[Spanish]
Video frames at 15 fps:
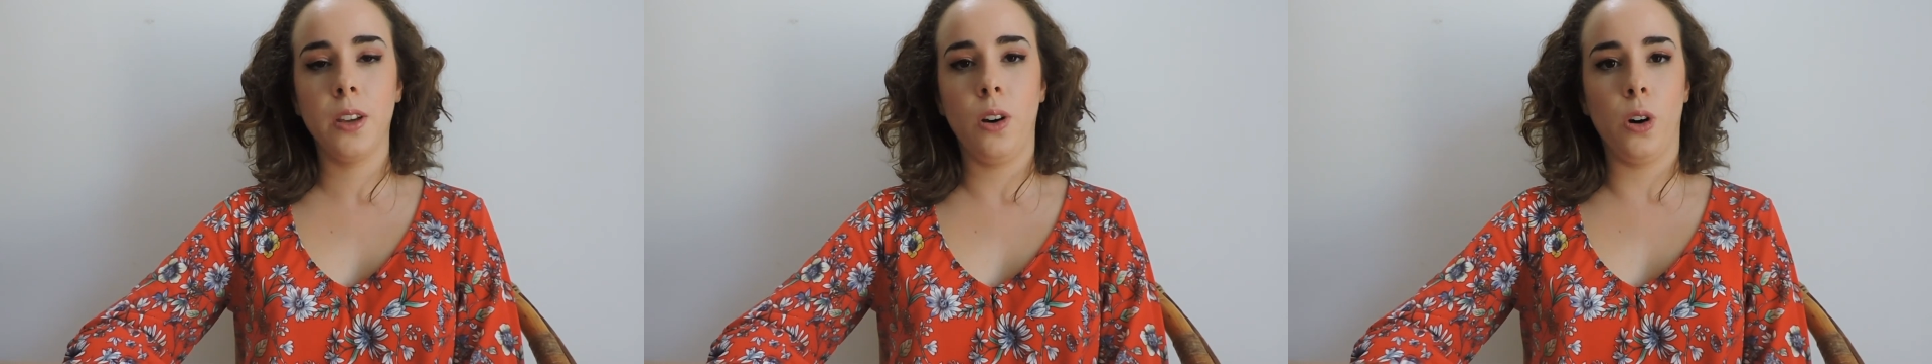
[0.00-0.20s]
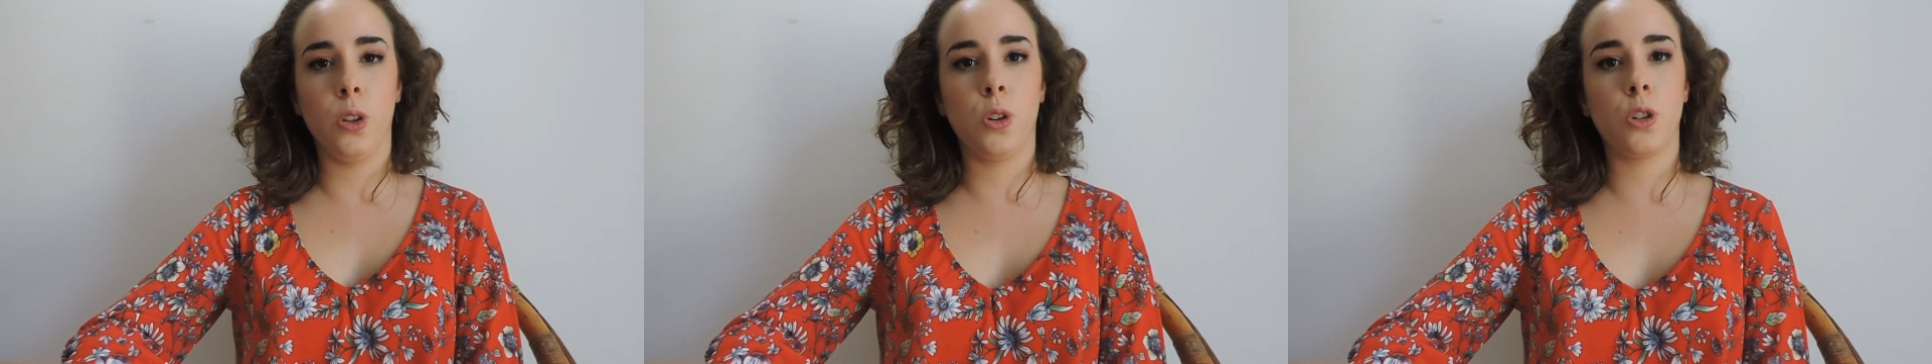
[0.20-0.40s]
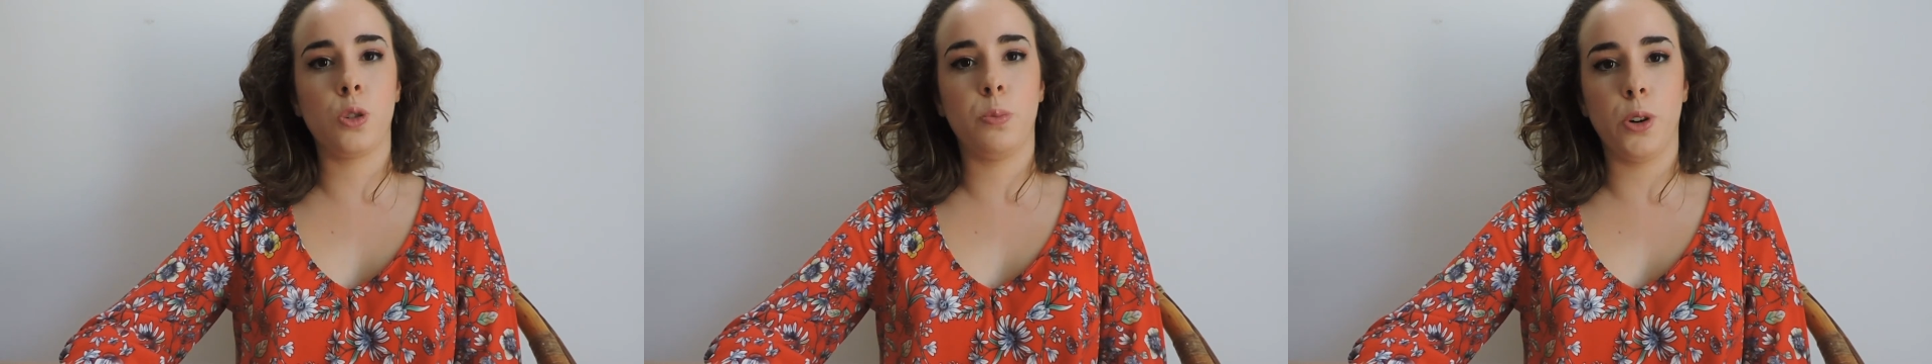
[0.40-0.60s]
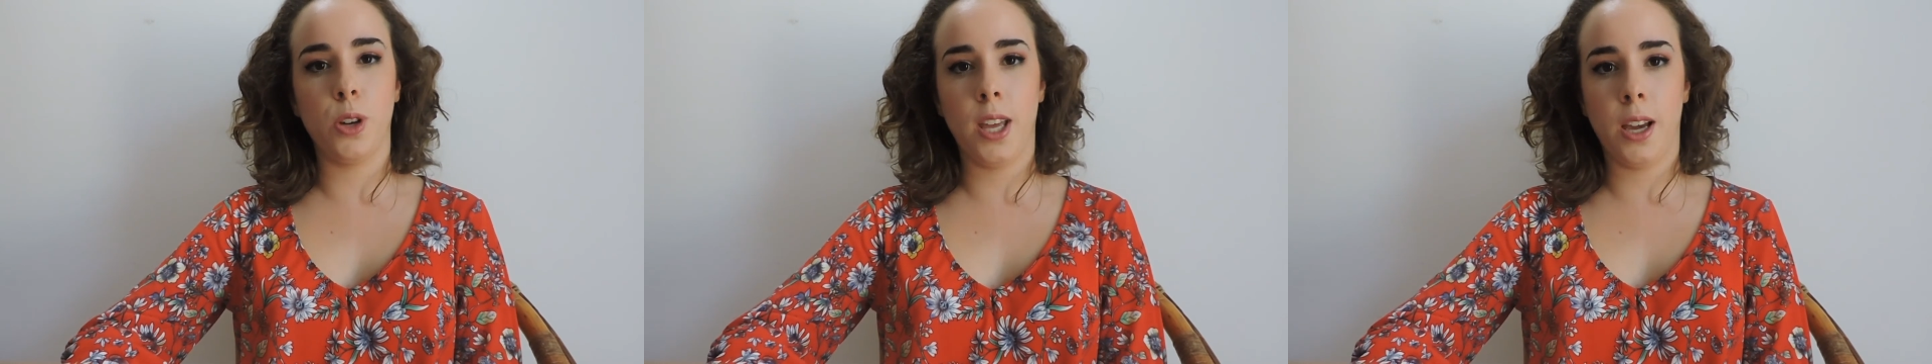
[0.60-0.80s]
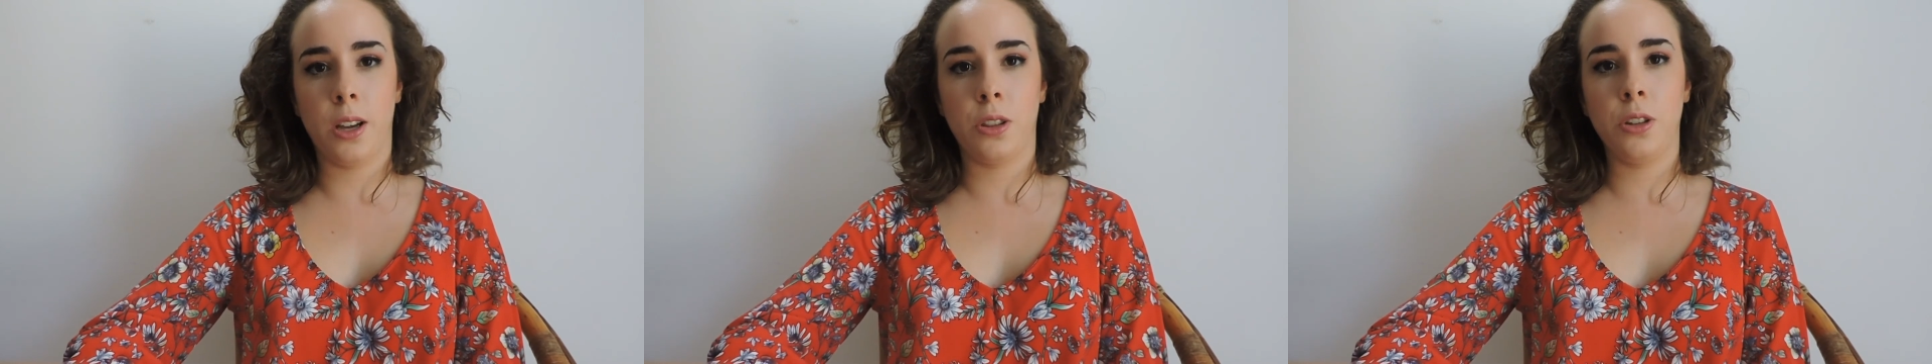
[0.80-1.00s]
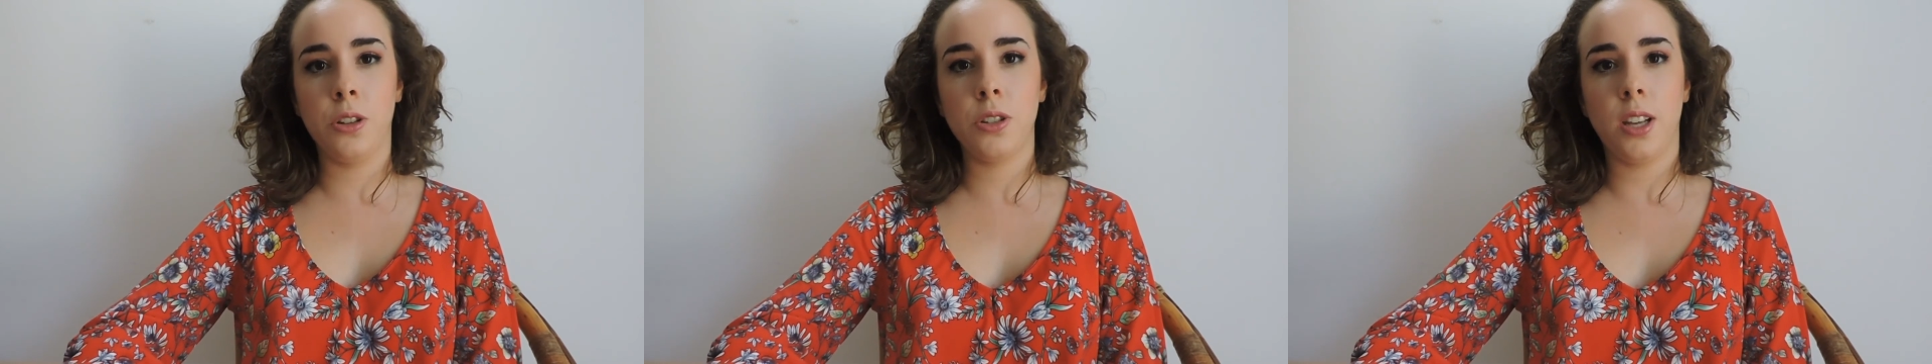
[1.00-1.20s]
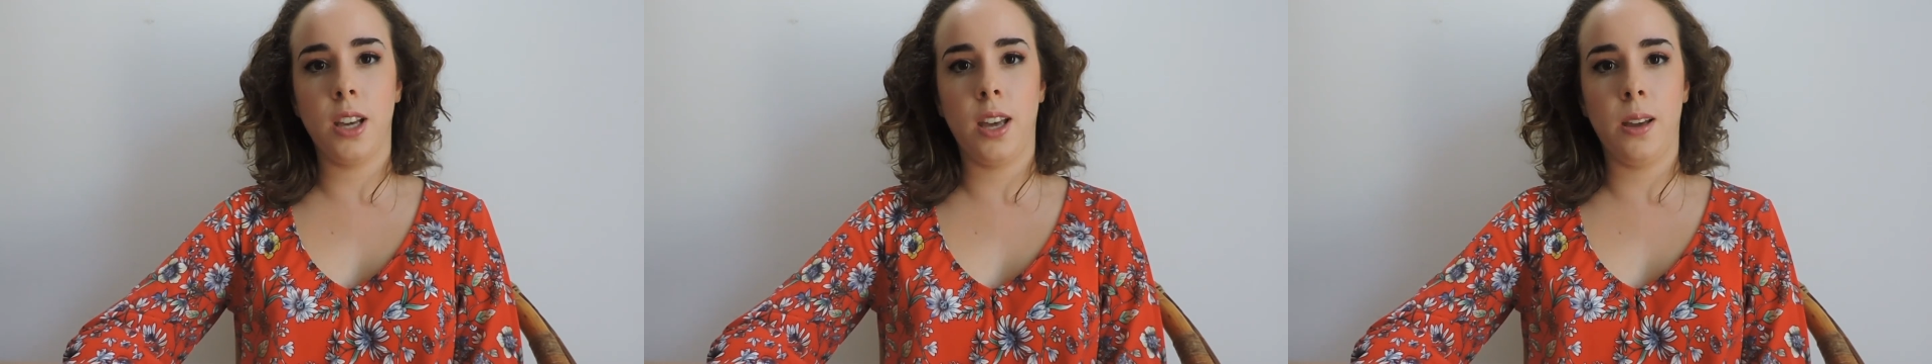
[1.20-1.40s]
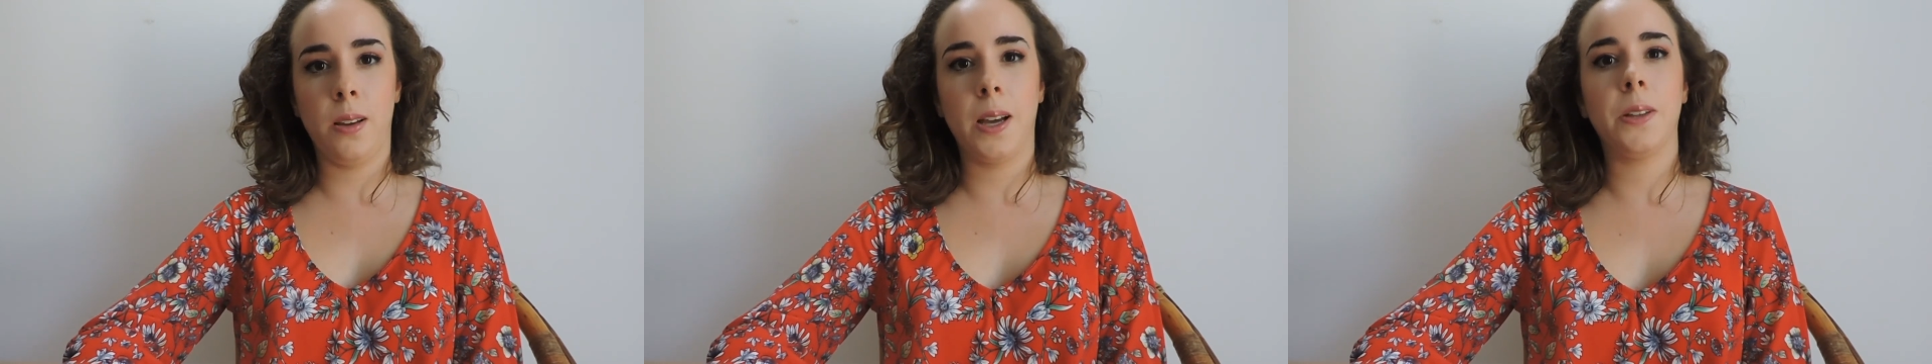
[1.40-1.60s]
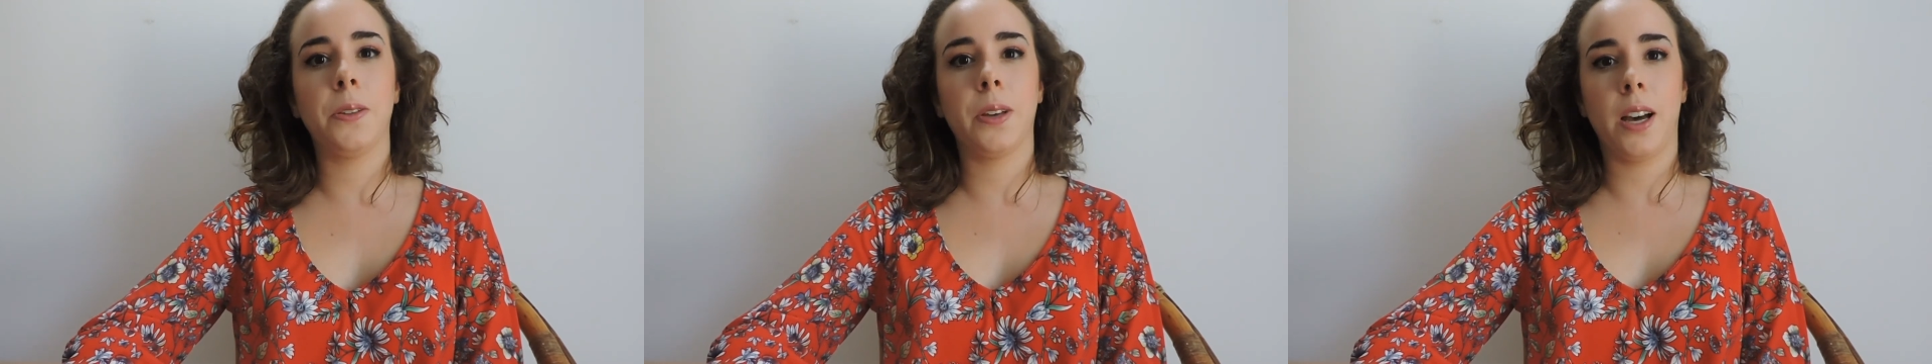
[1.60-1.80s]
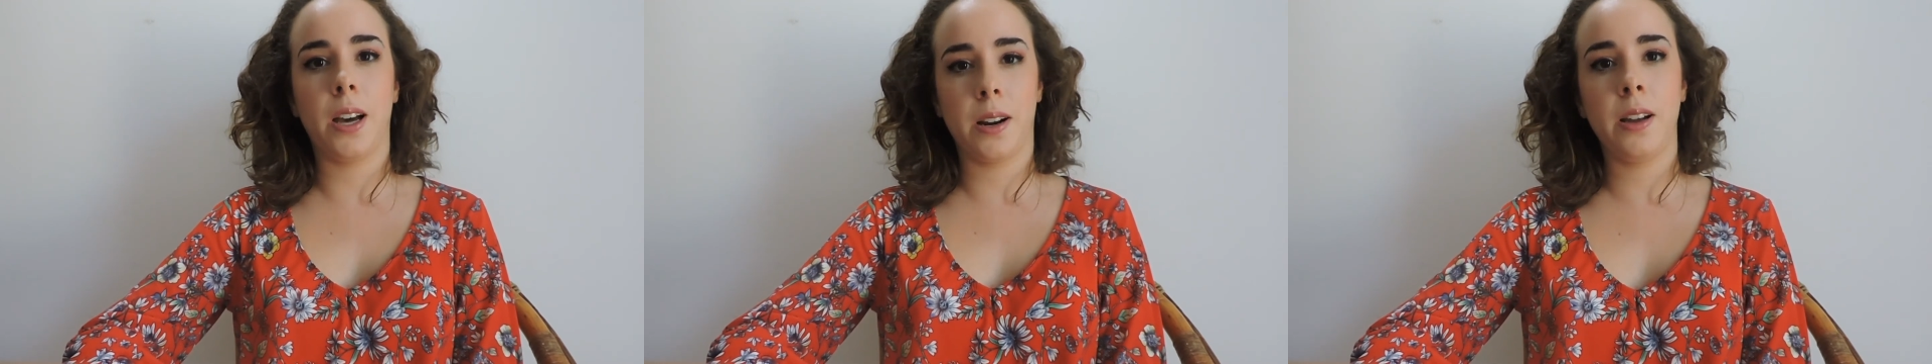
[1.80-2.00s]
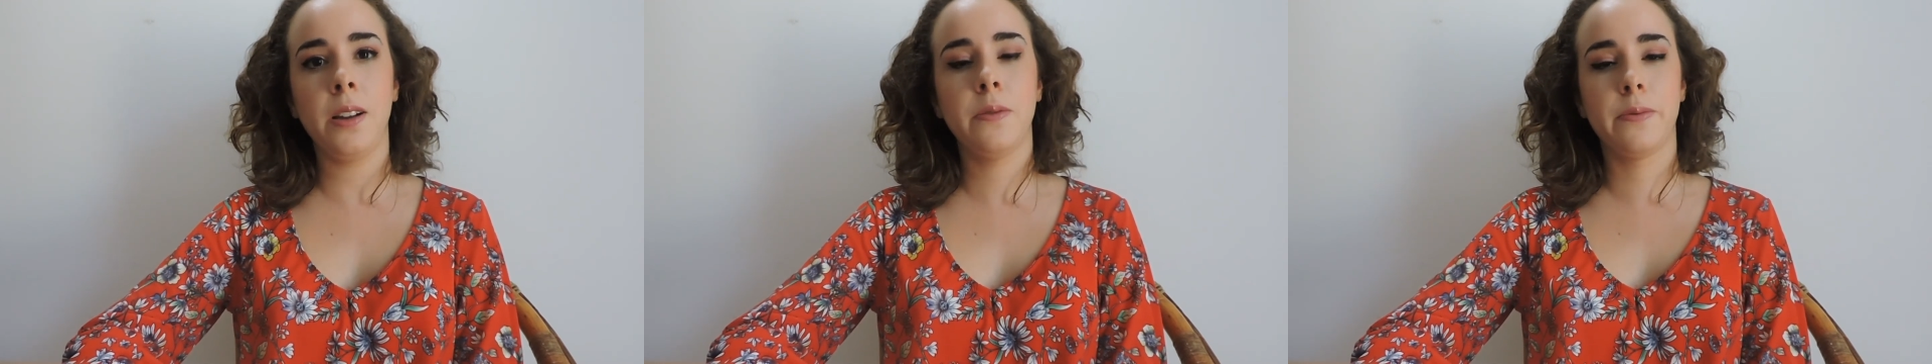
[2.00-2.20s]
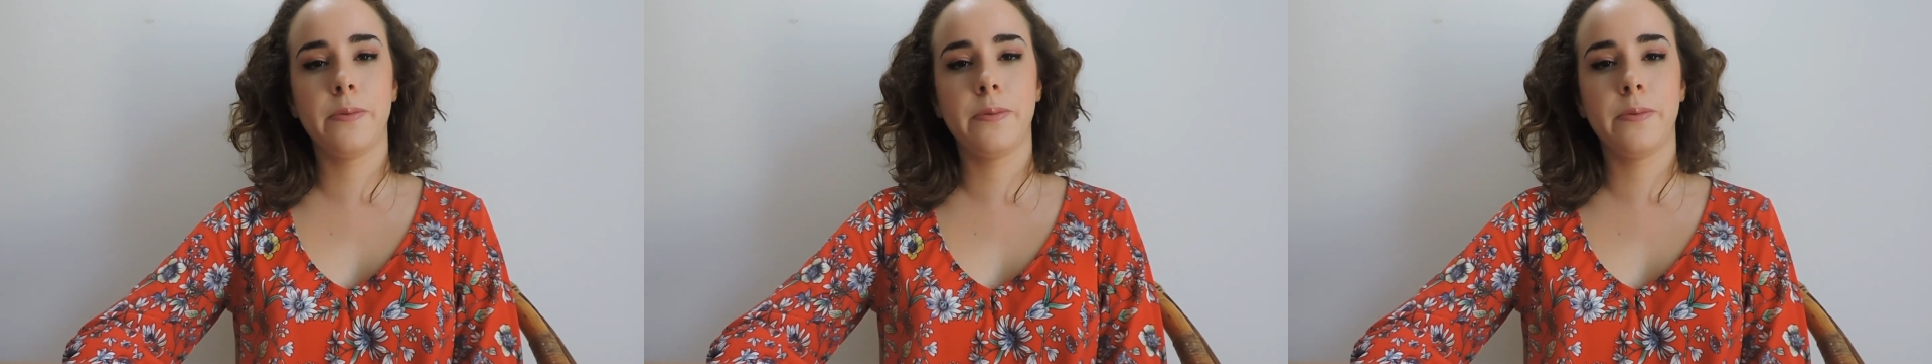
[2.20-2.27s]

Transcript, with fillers: otros proyectos en Cazcarra.